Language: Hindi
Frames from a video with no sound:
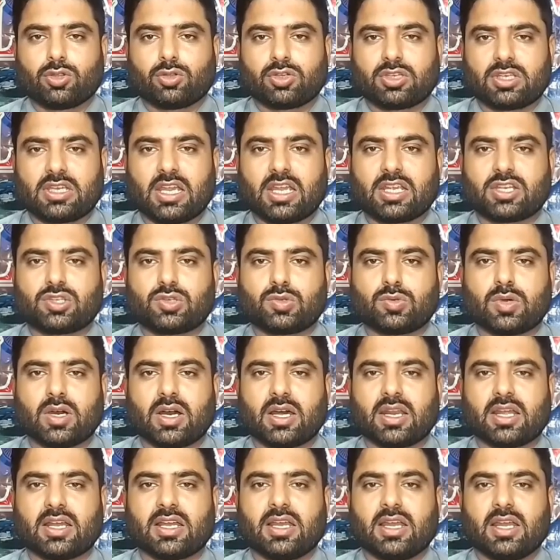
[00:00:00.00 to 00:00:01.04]
तो ये इशू
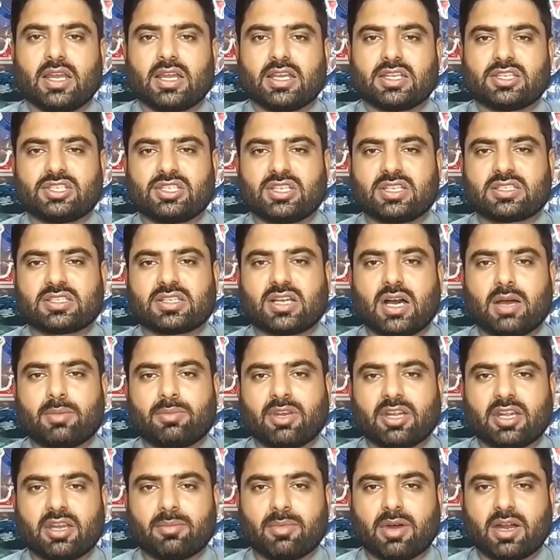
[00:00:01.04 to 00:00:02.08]
आ रहा है जिस काम
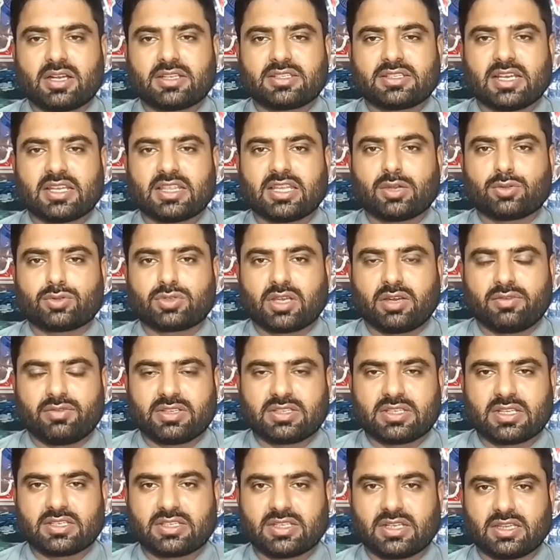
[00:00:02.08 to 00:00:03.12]
की डिमांड ज़्यादा है उसका
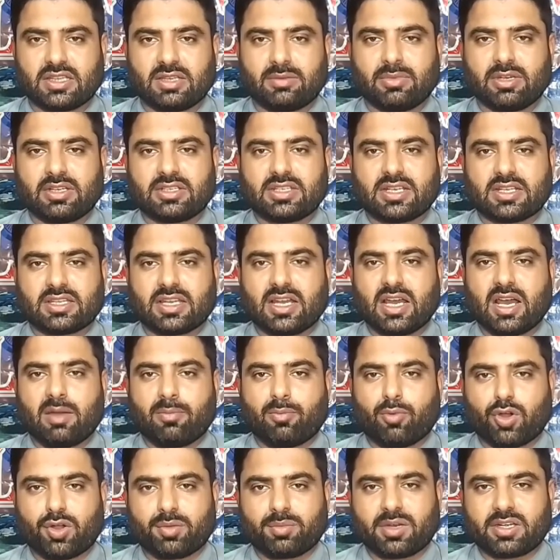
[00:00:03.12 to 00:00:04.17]
वीज़ा जल्दी मिल जाता है
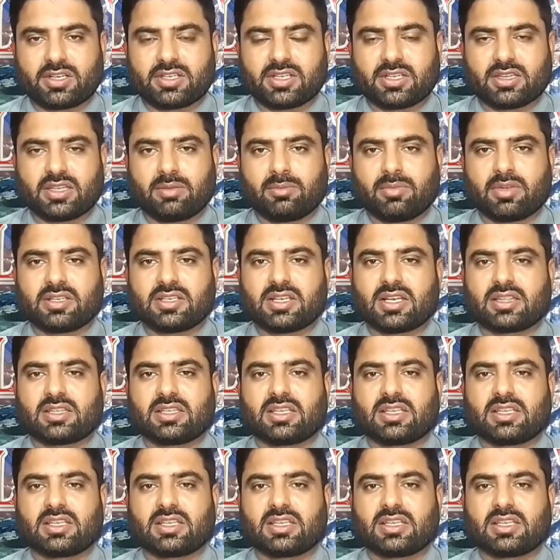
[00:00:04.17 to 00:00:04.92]
अपॉइंटमेंट जल्दी मिल